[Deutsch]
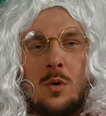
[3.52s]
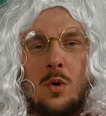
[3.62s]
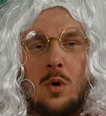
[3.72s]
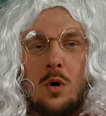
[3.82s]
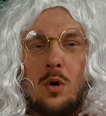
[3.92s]

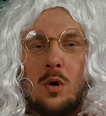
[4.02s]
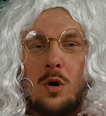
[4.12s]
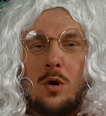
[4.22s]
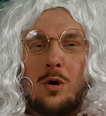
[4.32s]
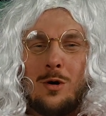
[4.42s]
Ho,
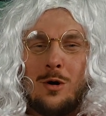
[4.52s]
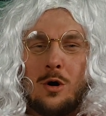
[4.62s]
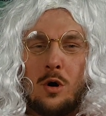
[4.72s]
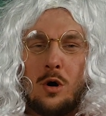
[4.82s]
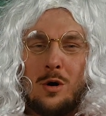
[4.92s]
ho, ho,
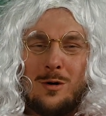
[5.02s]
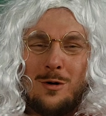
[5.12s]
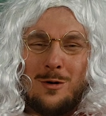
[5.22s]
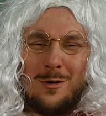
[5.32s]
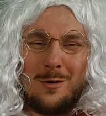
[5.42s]

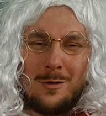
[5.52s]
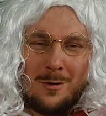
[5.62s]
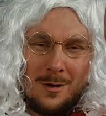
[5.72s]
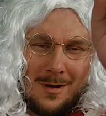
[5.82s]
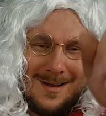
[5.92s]
ho.
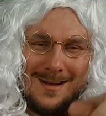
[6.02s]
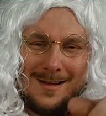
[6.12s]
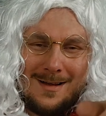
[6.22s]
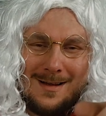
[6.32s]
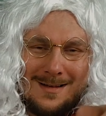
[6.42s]

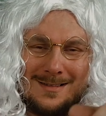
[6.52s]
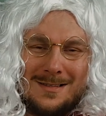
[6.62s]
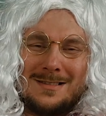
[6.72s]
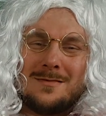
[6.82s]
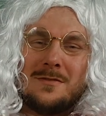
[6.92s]
In
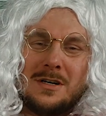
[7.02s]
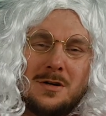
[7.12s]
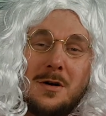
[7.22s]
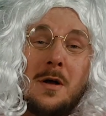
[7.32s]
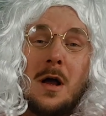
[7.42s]
diesem
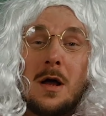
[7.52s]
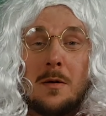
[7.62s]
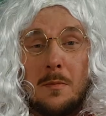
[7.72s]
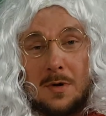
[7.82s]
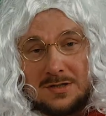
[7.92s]
Video
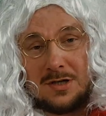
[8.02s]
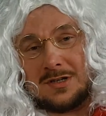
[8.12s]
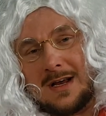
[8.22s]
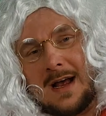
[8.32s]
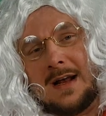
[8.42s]
möchte ich
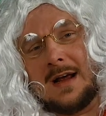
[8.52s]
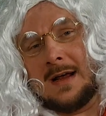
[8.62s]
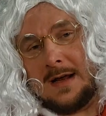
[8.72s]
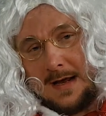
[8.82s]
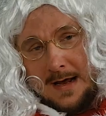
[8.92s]
euch gerne
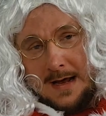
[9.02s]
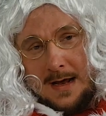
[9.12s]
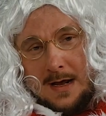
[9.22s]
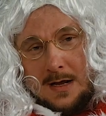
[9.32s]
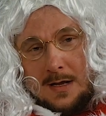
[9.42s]

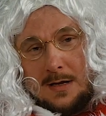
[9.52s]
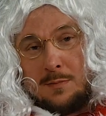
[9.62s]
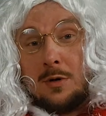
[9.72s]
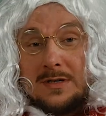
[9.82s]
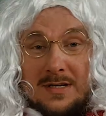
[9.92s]
die
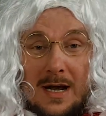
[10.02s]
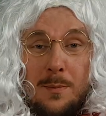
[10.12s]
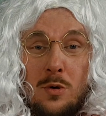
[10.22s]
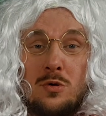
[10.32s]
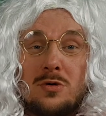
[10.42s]

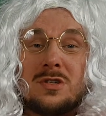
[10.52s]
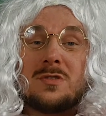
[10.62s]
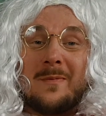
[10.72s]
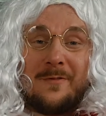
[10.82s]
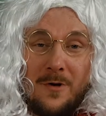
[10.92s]
Bundesliga-Prognose
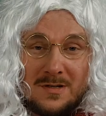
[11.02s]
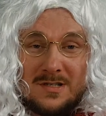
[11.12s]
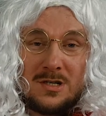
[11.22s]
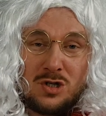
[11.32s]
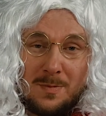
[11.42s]
zum
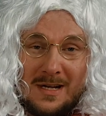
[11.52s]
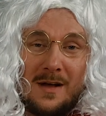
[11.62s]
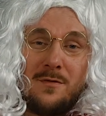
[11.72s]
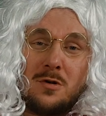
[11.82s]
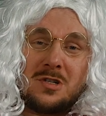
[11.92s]
14.
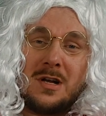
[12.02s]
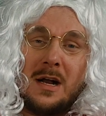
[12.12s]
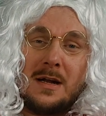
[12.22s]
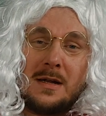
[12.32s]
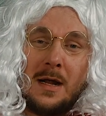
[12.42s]
Spieltag
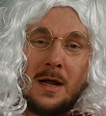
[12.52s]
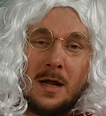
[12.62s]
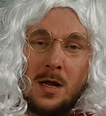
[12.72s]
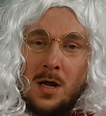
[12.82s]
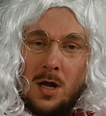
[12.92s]
vorstellen.
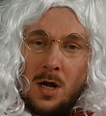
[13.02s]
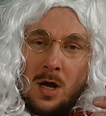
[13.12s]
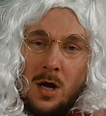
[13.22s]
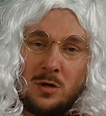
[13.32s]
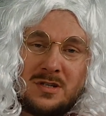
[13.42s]

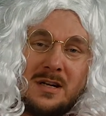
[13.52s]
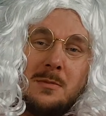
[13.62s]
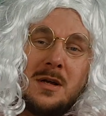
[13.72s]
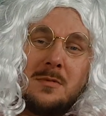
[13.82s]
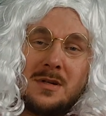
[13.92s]
Außerdem
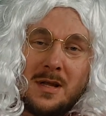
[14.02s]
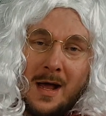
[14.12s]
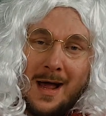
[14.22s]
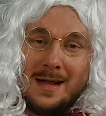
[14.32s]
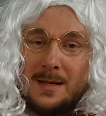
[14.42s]
gebe ich
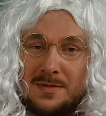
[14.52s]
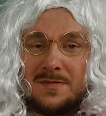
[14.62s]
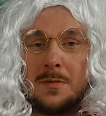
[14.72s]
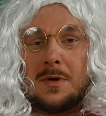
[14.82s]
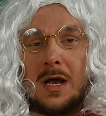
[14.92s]
drei Tipps
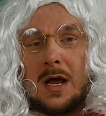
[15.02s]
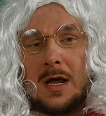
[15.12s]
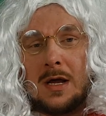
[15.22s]
von mir